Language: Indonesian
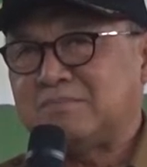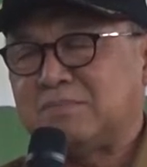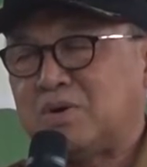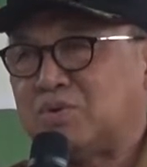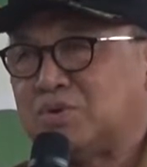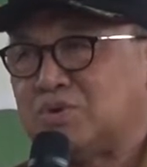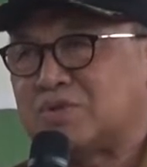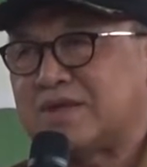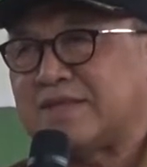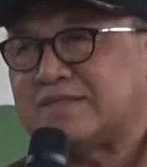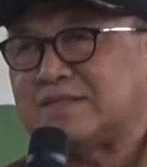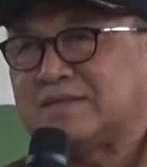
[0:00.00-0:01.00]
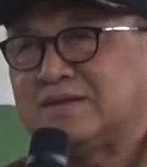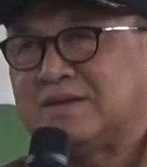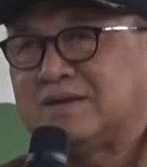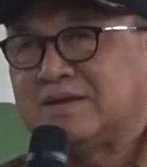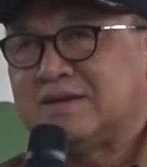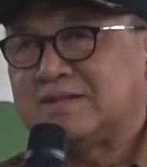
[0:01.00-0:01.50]
mewujudkan
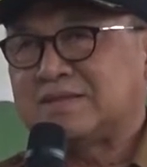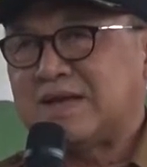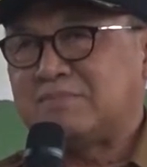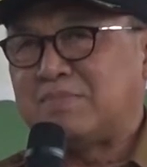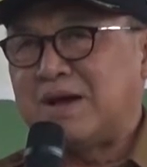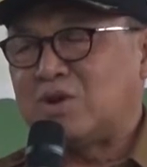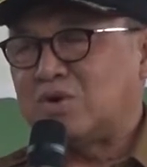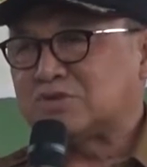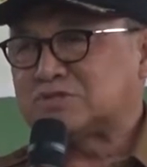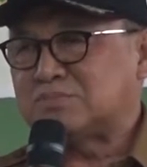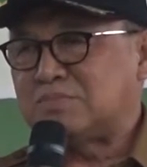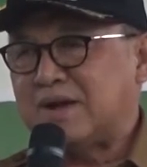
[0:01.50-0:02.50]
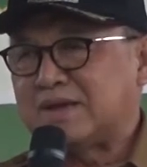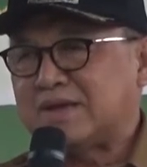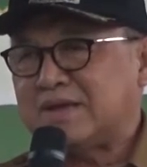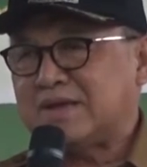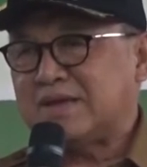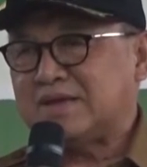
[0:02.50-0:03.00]
Tabalong sebagai